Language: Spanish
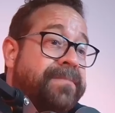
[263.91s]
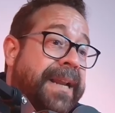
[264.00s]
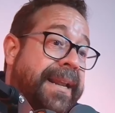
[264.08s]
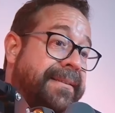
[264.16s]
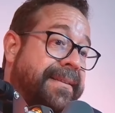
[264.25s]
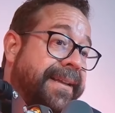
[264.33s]

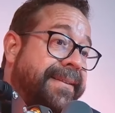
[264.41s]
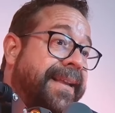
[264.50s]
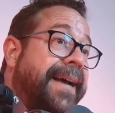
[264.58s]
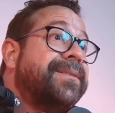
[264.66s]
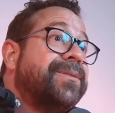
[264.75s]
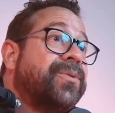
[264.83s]
Treinta y
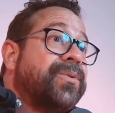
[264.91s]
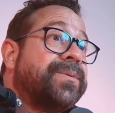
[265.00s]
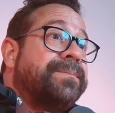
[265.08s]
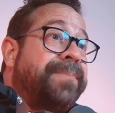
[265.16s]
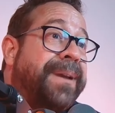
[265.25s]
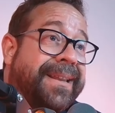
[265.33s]

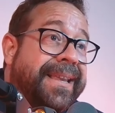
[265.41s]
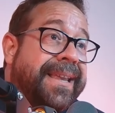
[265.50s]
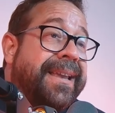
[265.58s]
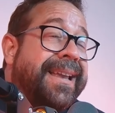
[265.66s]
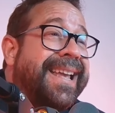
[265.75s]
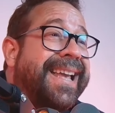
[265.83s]
tantos.
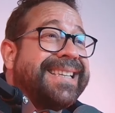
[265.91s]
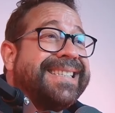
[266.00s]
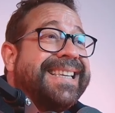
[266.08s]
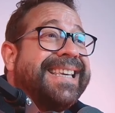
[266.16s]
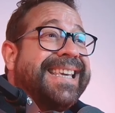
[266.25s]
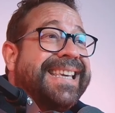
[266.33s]
Perdí
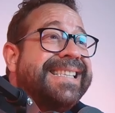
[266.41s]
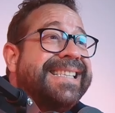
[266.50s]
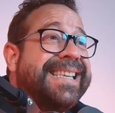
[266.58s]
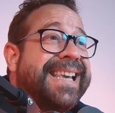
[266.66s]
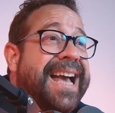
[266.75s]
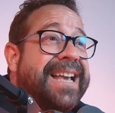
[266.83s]
casi
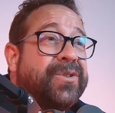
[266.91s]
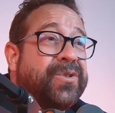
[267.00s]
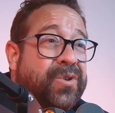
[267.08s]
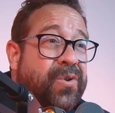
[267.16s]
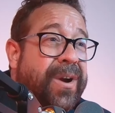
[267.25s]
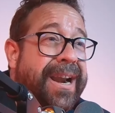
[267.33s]
15 años,
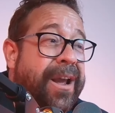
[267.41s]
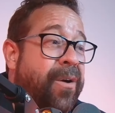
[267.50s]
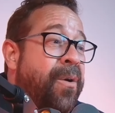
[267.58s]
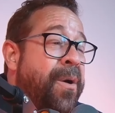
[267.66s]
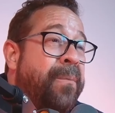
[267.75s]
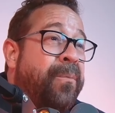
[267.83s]
yo creo,
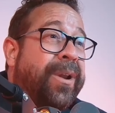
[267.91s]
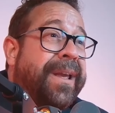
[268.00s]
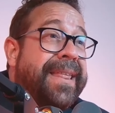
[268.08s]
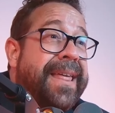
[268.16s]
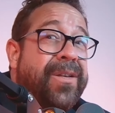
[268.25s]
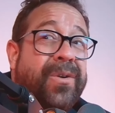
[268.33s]
porque
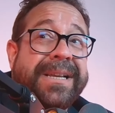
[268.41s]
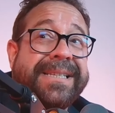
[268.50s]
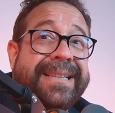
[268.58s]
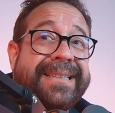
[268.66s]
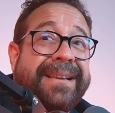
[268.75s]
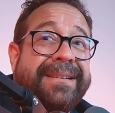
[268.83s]
de
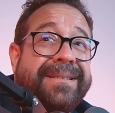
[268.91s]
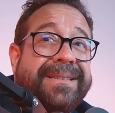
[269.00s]
adolescente